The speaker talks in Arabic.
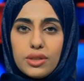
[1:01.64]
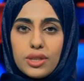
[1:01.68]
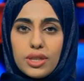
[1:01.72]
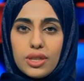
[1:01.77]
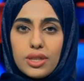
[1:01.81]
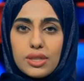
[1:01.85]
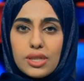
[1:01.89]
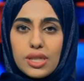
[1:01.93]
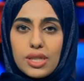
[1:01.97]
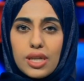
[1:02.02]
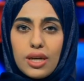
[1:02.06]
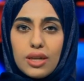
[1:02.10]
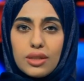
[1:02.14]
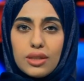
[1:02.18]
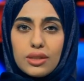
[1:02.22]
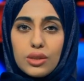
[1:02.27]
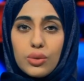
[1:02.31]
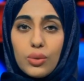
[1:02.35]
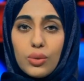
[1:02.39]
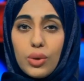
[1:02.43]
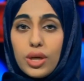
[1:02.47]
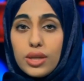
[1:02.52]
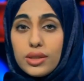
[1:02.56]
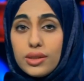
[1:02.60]
أسلحة
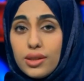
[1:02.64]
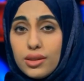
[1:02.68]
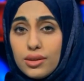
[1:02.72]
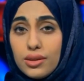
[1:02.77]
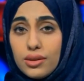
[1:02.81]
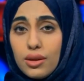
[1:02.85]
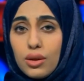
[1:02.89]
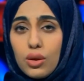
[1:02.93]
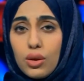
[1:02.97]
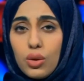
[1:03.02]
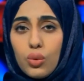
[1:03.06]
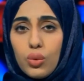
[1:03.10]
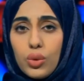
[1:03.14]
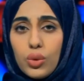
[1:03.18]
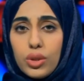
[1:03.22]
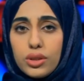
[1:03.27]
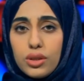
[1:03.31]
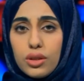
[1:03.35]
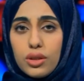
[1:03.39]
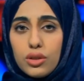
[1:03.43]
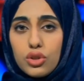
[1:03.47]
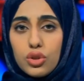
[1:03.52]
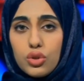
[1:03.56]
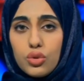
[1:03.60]
وحدات القوات
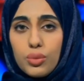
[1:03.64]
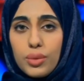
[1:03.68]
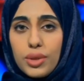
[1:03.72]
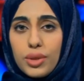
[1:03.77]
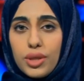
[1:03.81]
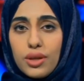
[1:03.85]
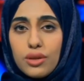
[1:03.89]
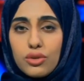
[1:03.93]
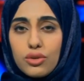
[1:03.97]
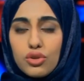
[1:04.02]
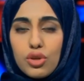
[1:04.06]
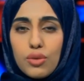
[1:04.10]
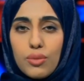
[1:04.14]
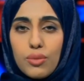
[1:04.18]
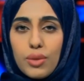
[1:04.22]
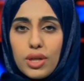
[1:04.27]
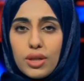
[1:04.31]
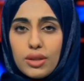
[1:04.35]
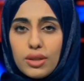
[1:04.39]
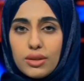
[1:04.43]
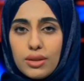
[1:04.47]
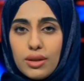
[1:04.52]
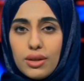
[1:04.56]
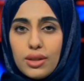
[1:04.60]
الجنوبية شمال
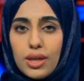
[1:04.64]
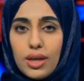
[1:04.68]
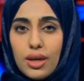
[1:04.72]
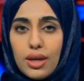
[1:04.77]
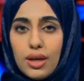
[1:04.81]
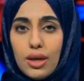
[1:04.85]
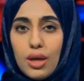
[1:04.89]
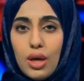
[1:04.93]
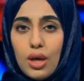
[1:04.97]
الضالع